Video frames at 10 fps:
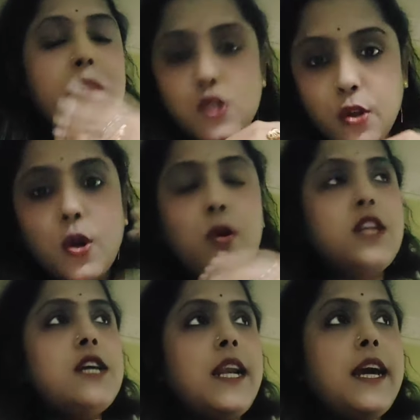চন্দননগরের
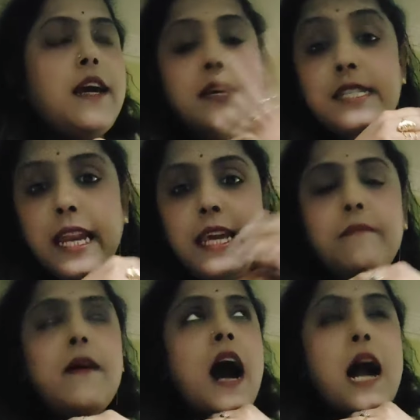ছেলে সেলিম
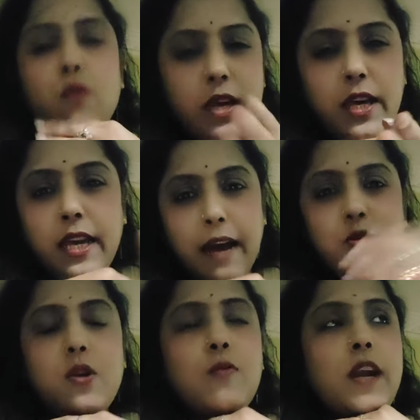আরও কি কি নাম
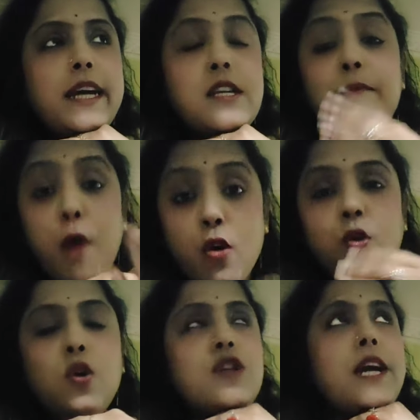ছিল ভুলে গেছি
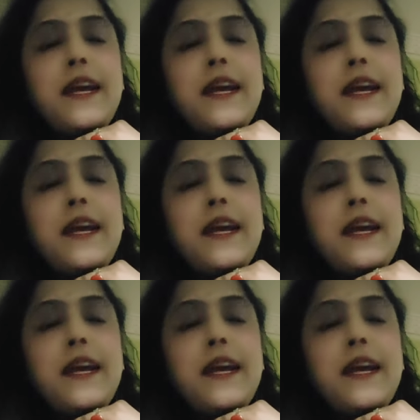পঙ্কজ